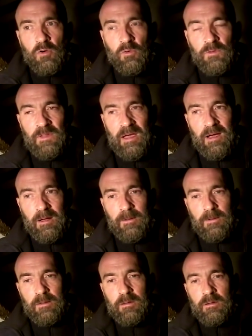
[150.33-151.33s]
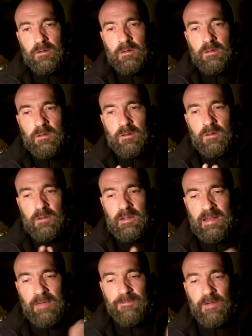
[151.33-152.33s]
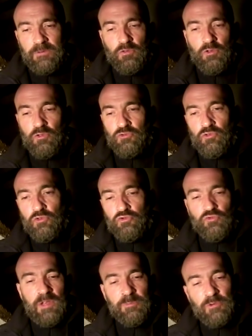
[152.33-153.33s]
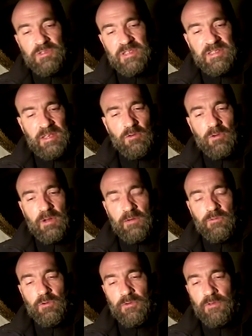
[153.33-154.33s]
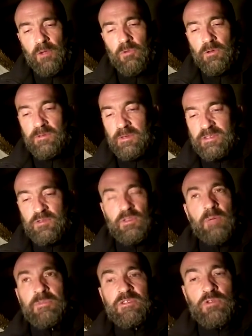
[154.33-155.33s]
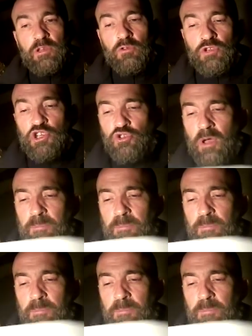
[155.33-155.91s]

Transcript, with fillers: on a la fin de, tous les petits cycles, on l'a vu ensemble, ce, qu'on a, ce que les religieux